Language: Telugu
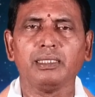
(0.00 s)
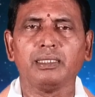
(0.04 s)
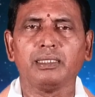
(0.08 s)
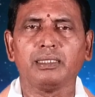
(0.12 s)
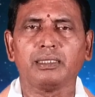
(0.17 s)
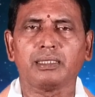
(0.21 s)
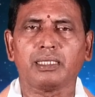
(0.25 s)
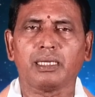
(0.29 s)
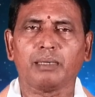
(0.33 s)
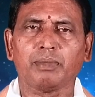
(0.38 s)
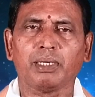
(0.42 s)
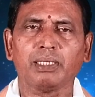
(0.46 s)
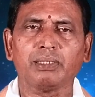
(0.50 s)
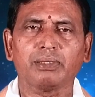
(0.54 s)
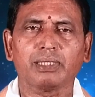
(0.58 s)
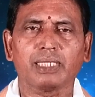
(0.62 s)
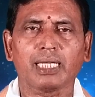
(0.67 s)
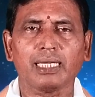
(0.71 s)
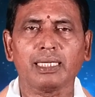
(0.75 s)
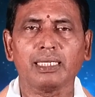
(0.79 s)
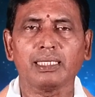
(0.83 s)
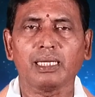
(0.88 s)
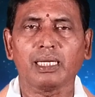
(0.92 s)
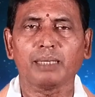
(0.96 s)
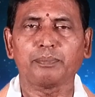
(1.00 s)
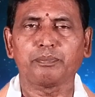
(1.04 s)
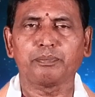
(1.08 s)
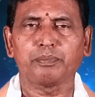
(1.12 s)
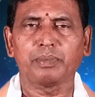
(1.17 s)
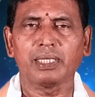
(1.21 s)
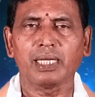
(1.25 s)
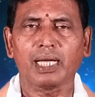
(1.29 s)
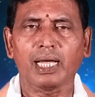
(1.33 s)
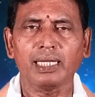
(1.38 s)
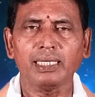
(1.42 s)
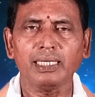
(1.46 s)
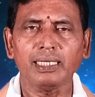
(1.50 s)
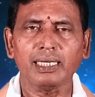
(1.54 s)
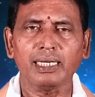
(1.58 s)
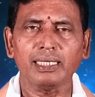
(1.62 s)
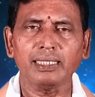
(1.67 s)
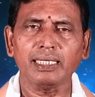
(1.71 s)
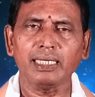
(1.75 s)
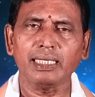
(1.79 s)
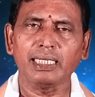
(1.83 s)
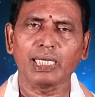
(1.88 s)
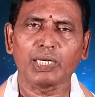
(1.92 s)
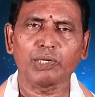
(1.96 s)
శ్రమకు తగిన
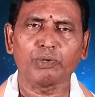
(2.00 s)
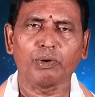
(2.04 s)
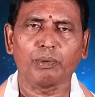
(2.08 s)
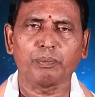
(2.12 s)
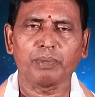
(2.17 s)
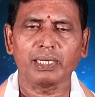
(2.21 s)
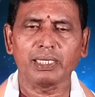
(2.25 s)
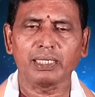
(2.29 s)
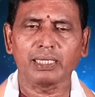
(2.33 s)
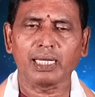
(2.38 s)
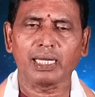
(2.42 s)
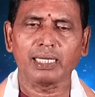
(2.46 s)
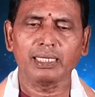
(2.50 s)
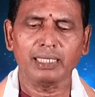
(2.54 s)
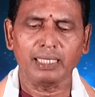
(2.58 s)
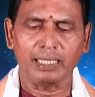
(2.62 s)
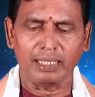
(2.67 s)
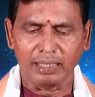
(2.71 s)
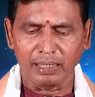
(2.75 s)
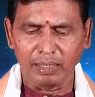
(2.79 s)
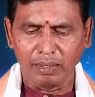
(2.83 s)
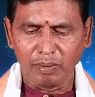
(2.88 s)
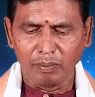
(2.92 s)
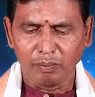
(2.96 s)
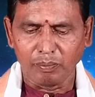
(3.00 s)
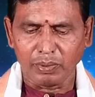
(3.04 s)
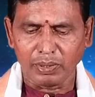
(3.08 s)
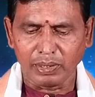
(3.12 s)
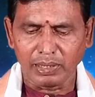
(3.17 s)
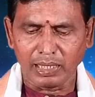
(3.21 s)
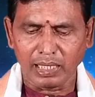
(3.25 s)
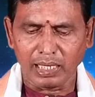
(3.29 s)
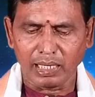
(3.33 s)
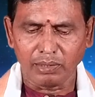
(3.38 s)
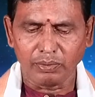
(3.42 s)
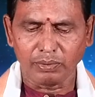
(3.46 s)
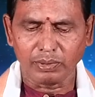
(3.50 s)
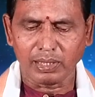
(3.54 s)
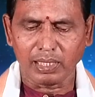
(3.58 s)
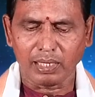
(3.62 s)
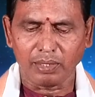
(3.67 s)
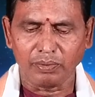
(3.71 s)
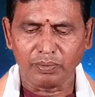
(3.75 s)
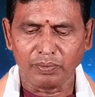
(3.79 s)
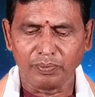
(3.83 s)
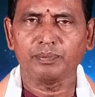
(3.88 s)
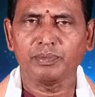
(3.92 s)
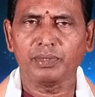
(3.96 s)
దానికంటే ఎక్కువ ఫలితాన్ని
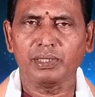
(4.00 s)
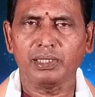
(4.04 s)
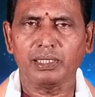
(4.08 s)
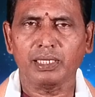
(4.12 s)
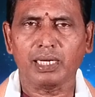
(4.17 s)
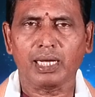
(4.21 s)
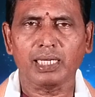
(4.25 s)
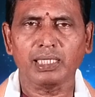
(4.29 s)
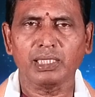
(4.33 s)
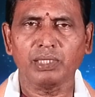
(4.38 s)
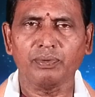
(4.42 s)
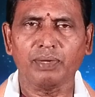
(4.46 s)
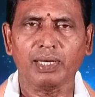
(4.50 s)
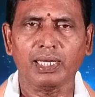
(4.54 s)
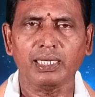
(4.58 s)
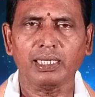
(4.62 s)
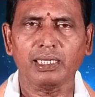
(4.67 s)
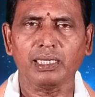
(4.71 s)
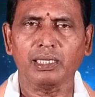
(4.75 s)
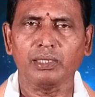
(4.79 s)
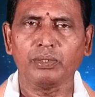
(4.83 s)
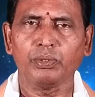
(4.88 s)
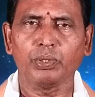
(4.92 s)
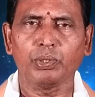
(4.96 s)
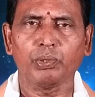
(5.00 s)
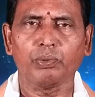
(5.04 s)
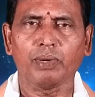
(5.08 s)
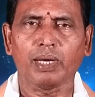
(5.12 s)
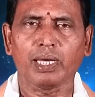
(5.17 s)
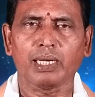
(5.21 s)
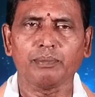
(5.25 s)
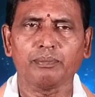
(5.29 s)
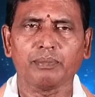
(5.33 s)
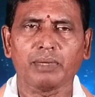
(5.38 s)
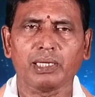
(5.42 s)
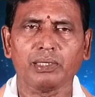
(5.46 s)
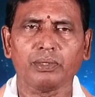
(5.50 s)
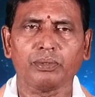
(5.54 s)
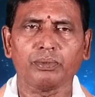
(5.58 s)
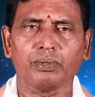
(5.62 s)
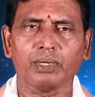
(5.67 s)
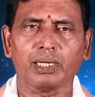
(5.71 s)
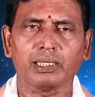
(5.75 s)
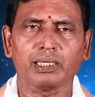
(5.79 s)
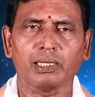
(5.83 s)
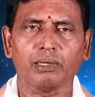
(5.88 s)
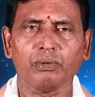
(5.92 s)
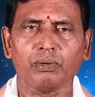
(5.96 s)
పొందగలుగుతారు ఈ రాశి వారికి గురువారం
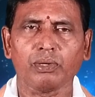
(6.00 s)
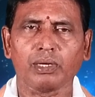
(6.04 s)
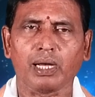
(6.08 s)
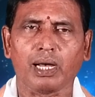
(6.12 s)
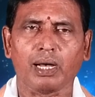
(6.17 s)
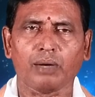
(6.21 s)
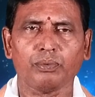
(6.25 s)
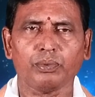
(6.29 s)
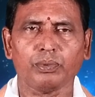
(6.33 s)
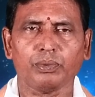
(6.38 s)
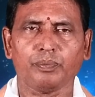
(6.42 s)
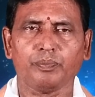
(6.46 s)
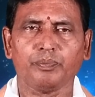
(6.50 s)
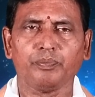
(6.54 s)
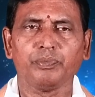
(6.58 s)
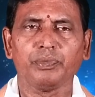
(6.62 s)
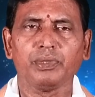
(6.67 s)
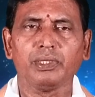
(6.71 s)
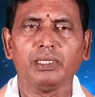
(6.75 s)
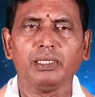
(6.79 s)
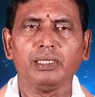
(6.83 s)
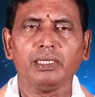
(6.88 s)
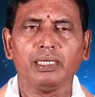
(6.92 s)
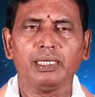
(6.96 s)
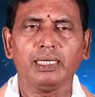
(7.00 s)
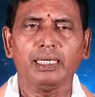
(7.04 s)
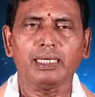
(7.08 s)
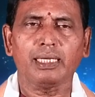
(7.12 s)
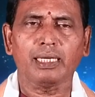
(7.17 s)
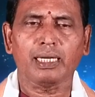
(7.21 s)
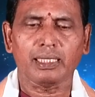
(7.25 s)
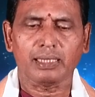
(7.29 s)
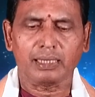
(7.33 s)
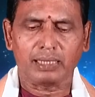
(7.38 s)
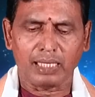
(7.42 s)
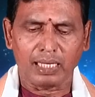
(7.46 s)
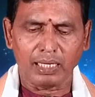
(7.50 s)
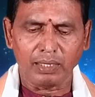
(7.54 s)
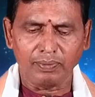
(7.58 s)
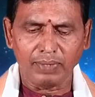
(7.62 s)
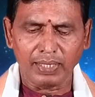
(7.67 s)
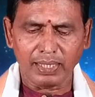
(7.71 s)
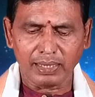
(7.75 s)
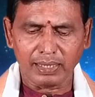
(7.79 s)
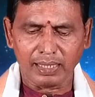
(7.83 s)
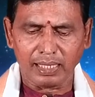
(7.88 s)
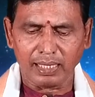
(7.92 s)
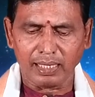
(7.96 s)
అనుకూలతలు కావు ఇక
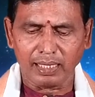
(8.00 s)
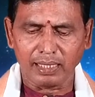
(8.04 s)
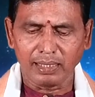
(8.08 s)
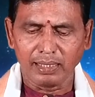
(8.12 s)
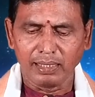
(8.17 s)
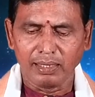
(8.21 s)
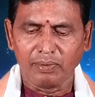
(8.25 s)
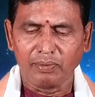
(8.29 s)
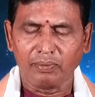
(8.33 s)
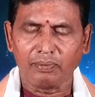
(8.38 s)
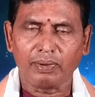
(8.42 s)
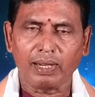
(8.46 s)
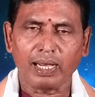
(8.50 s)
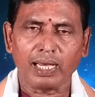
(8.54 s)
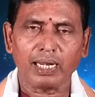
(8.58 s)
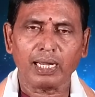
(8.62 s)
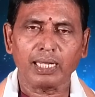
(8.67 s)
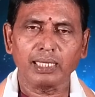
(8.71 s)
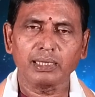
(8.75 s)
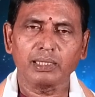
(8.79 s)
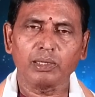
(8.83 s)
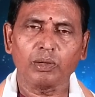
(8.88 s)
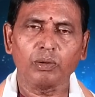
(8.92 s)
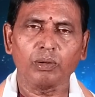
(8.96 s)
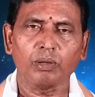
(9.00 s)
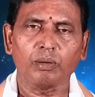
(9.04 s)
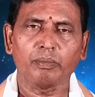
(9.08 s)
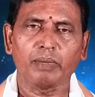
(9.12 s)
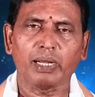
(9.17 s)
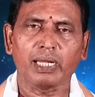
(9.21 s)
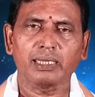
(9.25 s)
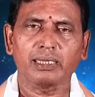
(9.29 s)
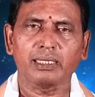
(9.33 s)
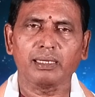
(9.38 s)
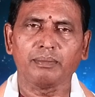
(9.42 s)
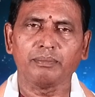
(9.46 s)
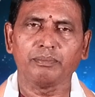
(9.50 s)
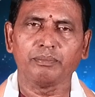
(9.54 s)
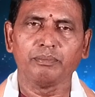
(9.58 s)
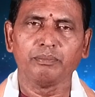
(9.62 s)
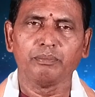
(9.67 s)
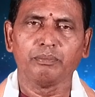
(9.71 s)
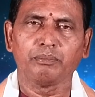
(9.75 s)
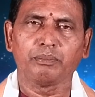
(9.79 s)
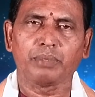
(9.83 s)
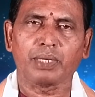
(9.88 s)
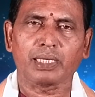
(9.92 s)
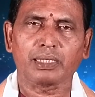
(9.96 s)
తర్వాత వారాంతంలో మాత్రం
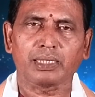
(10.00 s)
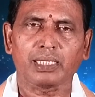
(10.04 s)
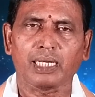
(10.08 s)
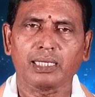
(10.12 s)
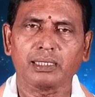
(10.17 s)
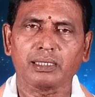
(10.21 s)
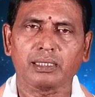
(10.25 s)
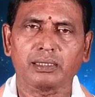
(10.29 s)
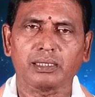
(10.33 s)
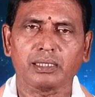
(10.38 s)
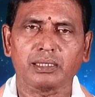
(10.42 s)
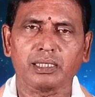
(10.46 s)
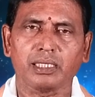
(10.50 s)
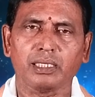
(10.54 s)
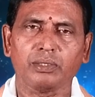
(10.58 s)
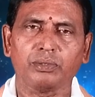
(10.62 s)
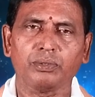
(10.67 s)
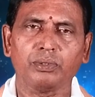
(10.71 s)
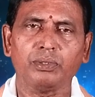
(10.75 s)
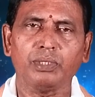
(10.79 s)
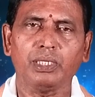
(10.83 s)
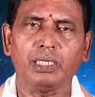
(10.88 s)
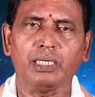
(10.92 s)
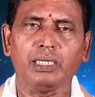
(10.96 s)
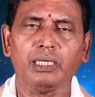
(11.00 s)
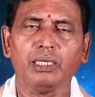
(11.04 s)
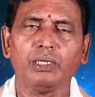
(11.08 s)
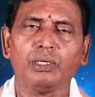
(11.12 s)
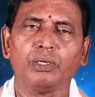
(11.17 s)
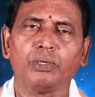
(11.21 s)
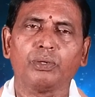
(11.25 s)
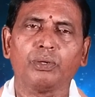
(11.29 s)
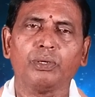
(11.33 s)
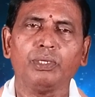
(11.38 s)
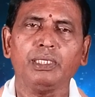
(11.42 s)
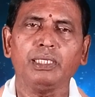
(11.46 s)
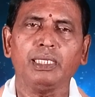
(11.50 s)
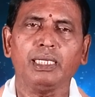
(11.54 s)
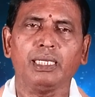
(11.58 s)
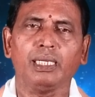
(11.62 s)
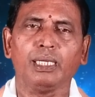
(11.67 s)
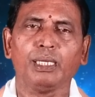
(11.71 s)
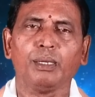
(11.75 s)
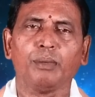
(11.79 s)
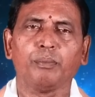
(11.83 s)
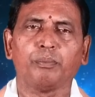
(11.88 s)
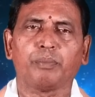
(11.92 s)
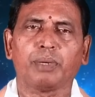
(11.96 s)
ప్రశాంతత చేకూరి కొన్ని
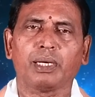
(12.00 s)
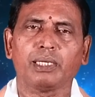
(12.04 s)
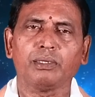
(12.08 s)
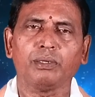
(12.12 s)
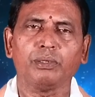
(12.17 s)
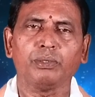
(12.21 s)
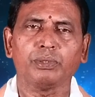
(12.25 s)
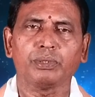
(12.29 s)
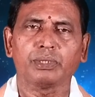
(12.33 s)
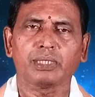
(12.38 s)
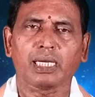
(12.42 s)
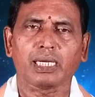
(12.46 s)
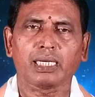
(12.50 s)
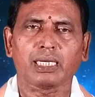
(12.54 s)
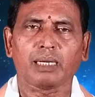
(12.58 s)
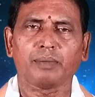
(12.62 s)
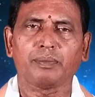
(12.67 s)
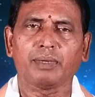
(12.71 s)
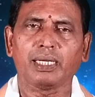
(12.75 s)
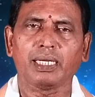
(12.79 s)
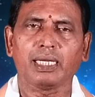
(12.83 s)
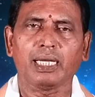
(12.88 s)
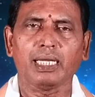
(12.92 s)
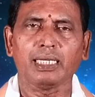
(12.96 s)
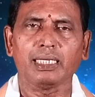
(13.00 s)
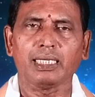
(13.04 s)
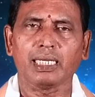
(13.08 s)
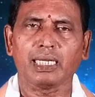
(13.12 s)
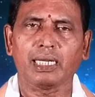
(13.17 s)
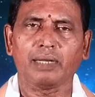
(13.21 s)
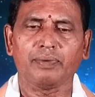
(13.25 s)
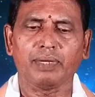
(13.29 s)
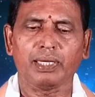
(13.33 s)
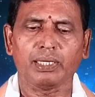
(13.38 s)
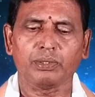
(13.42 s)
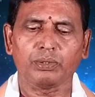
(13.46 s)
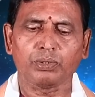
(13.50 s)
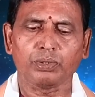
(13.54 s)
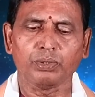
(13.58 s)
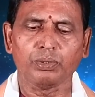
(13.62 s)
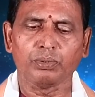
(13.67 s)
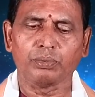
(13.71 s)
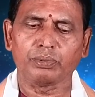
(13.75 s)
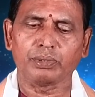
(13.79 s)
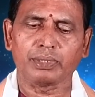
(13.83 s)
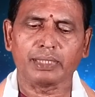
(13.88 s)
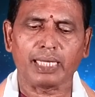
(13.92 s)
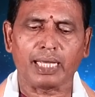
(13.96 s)
పనులు సక్రమంగా నెరవేరుతూ
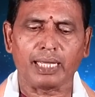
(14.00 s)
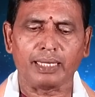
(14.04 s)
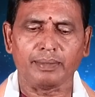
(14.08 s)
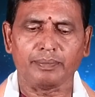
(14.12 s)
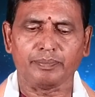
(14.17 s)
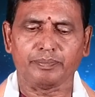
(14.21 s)
ఉంటాయి